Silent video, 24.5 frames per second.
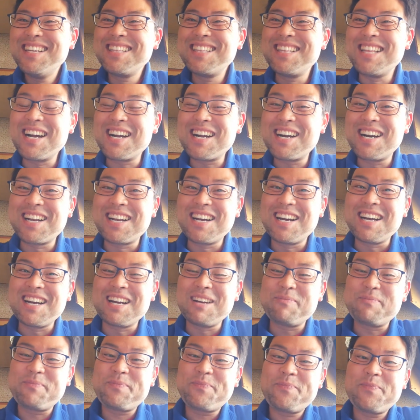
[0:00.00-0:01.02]
だか
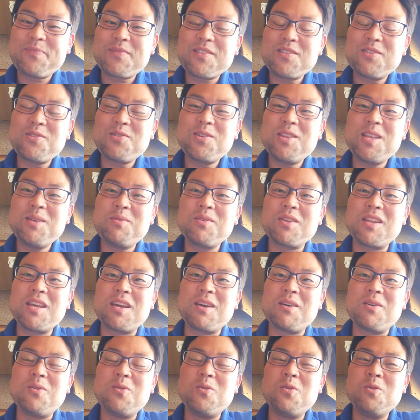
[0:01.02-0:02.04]
らそれでも
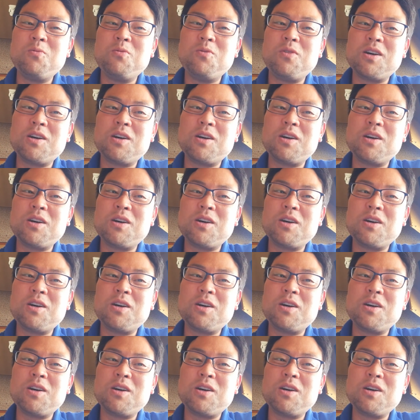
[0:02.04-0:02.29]
ねそ